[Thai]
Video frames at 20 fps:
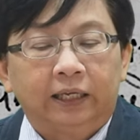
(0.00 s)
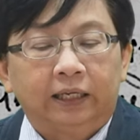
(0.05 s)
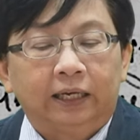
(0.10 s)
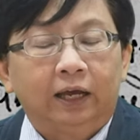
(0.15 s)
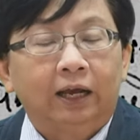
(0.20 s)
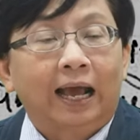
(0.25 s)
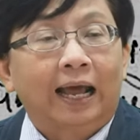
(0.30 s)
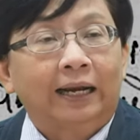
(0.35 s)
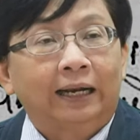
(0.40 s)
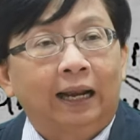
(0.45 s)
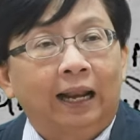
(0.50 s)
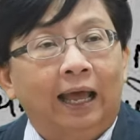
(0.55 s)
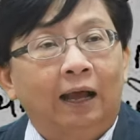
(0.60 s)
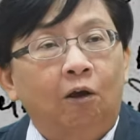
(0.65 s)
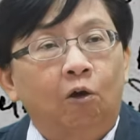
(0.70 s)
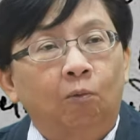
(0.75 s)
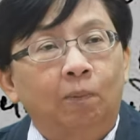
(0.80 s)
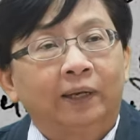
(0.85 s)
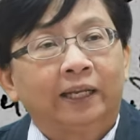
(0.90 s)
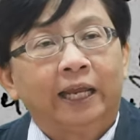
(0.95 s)
กิจและการคลัง
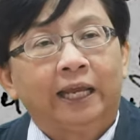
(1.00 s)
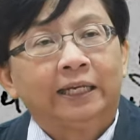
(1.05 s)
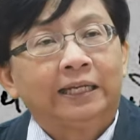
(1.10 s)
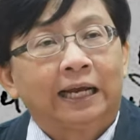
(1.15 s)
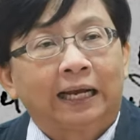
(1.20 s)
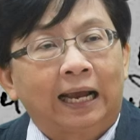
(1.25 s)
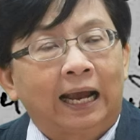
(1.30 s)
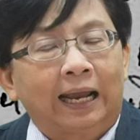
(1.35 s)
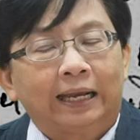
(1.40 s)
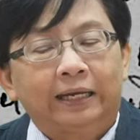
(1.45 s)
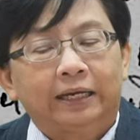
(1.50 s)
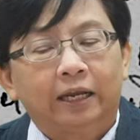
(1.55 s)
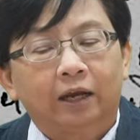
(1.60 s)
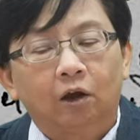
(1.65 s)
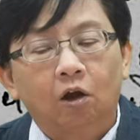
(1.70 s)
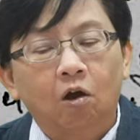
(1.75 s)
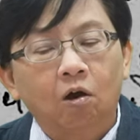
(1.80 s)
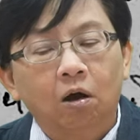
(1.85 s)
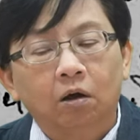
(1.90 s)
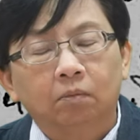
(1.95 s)
ของประเทศยังไงเนี่
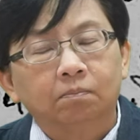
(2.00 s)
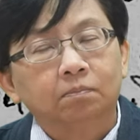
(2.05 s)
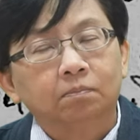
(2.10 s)
ยก็